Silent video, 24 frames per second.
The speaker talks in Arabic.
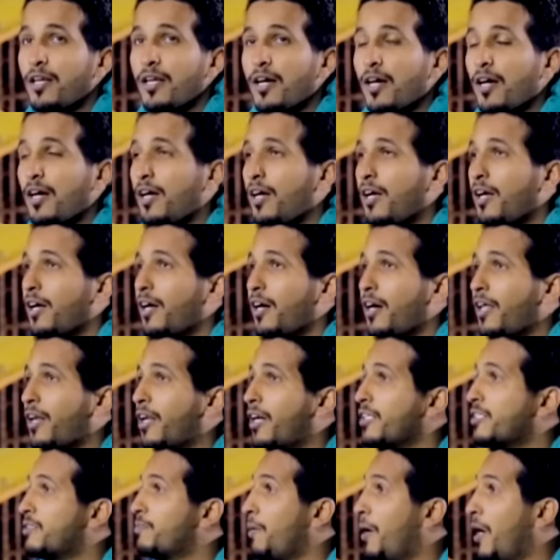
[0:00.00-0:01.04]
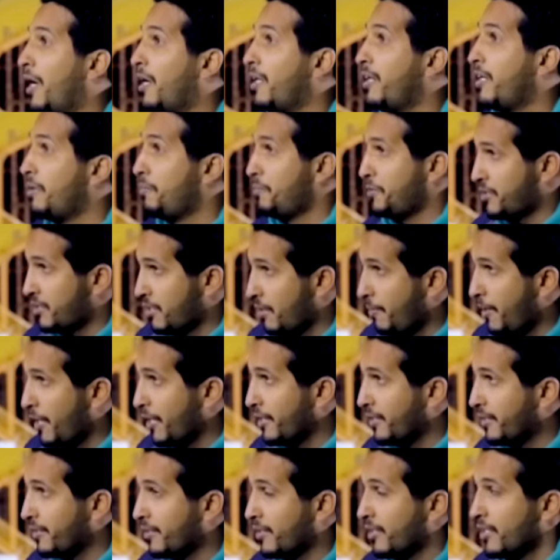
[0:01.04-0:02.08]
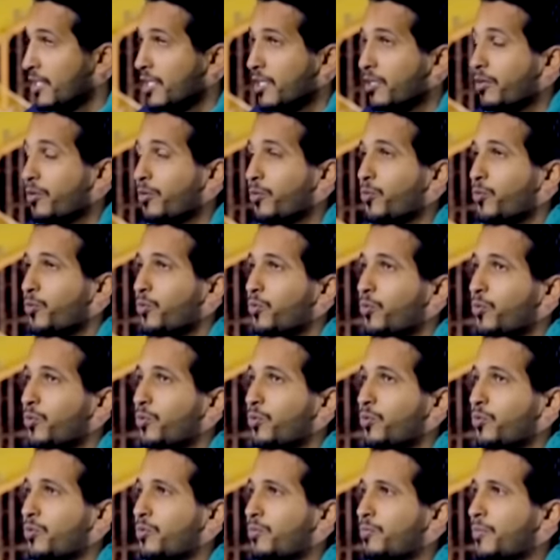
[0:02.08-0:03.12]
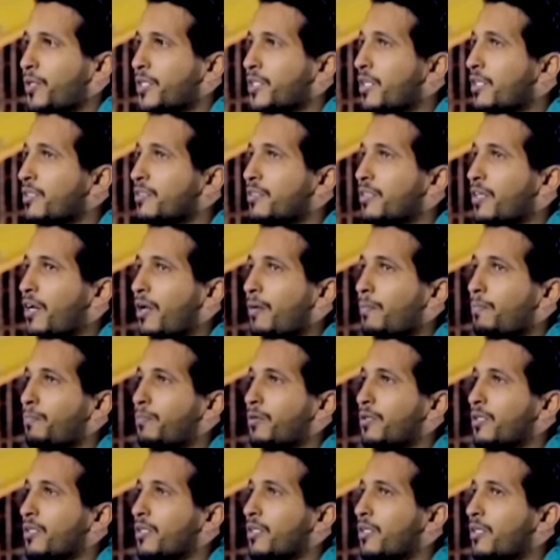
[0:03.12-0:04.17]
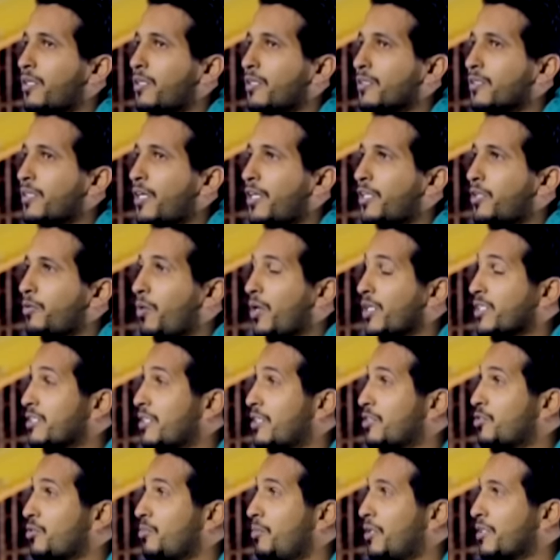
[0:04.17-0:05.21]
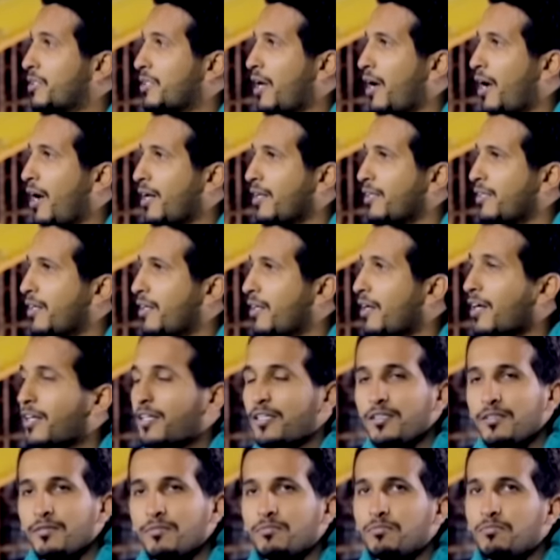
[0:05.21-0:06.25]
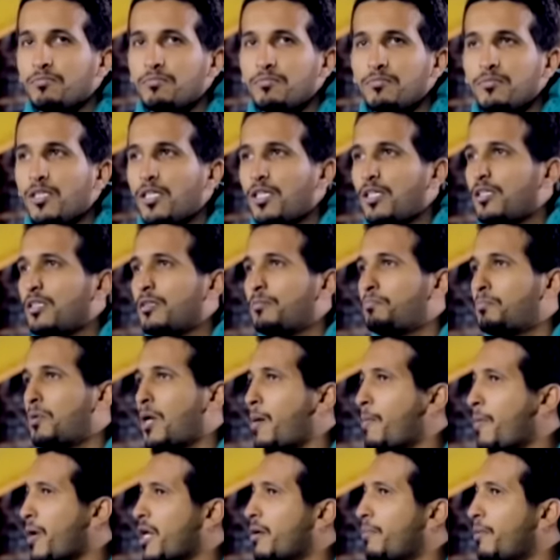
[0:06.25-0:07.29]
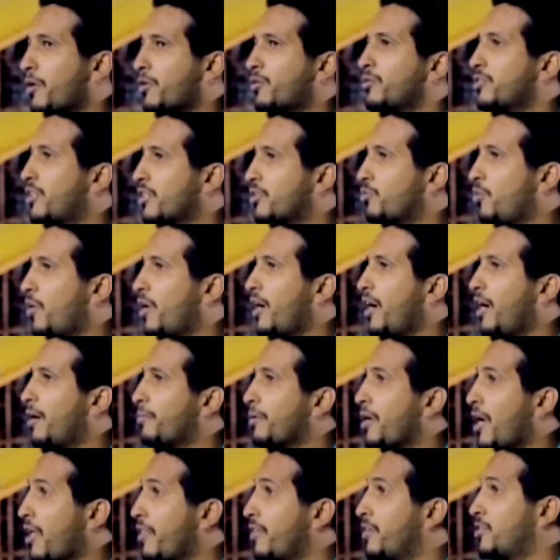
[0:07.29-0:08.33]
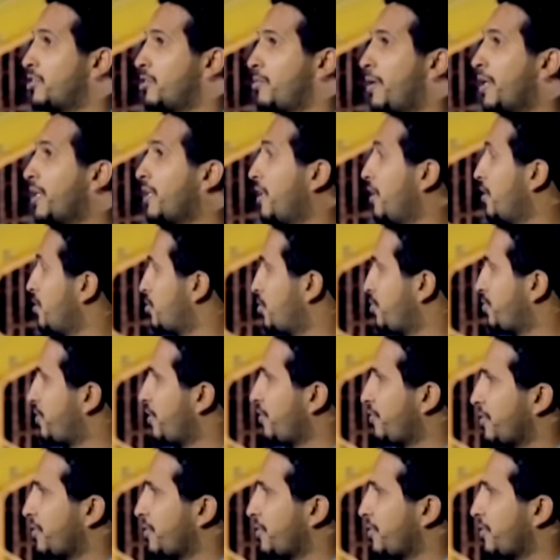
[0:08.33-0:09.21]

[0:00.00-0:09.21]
انا انا اسمع عنه من زمان ايه وميدان ديراب آه، يعني واصله سمعته عاليه لكن بامانه ما كنت اتوقع بهذا الجمال اللي انا شفته